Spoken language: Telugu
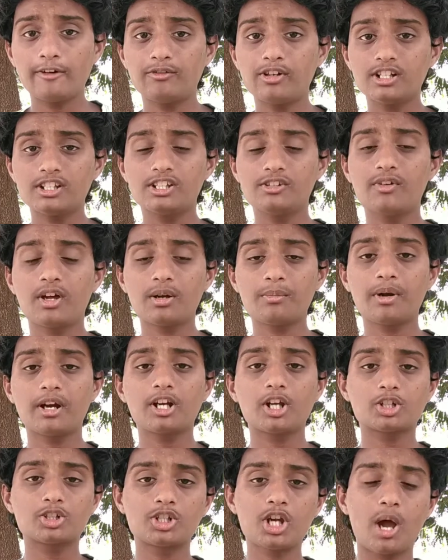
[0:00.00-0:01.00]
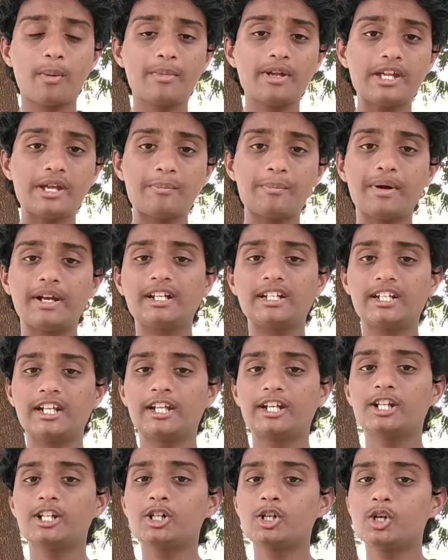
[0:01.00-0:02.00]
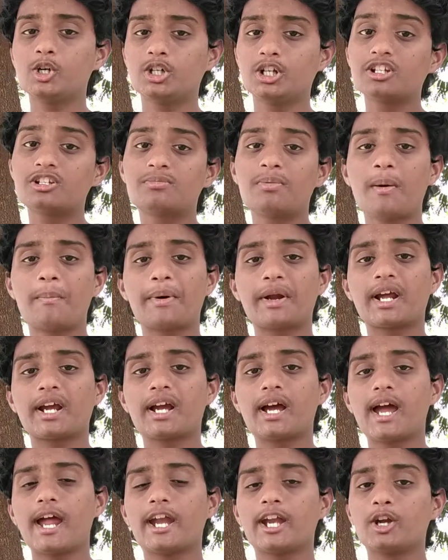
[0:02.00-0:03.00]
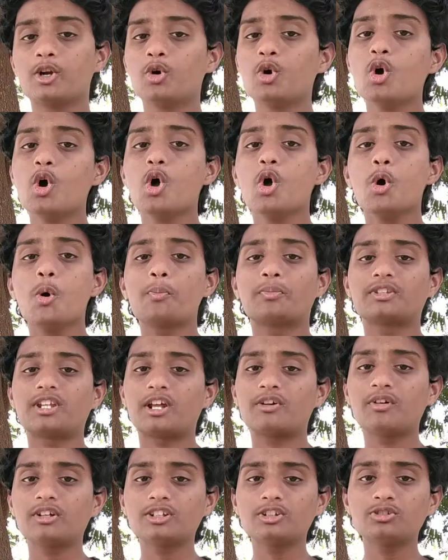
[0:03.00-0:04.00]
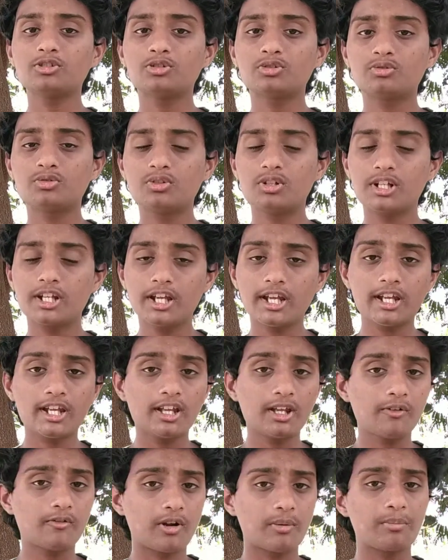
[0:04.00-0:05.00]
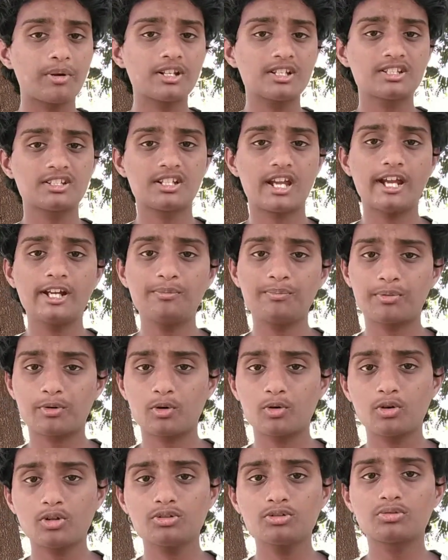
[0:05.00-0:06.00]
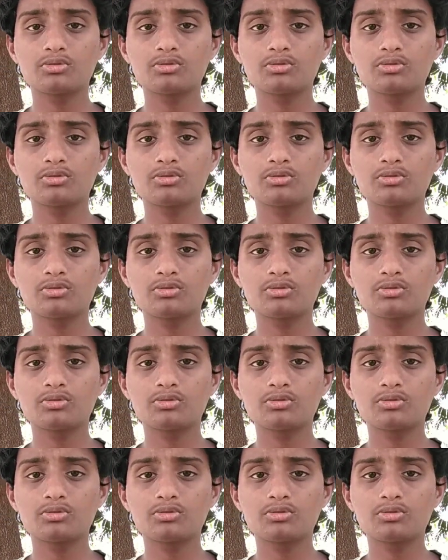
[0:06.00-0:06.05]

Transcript: అండ్ ఫ్రెండ్స్ ఇవన్నమాట షామీ ఎంఐ టెన్ డిస్ప్లే పరంగా అండ్ తర్వాత చూసుకుంటే వన్ ప్లస్ ఎయిట్ ప్రోలో